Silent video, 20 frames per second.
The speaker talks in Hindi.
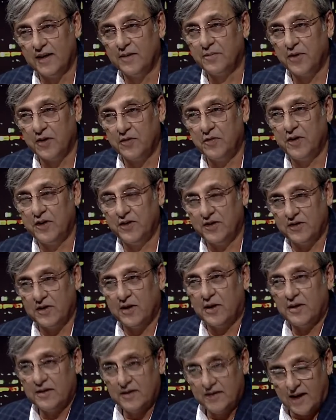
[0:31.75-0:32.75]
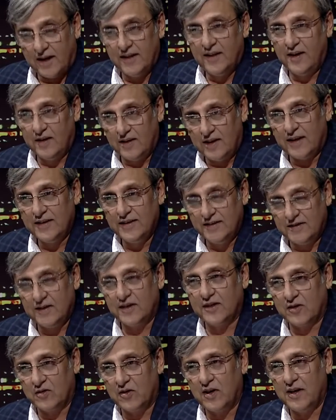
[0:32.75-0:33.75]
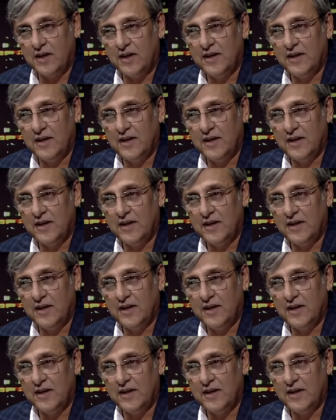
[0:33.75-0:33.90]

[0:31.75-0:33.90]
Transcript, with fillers: परवरिश दादे दादी से करवाई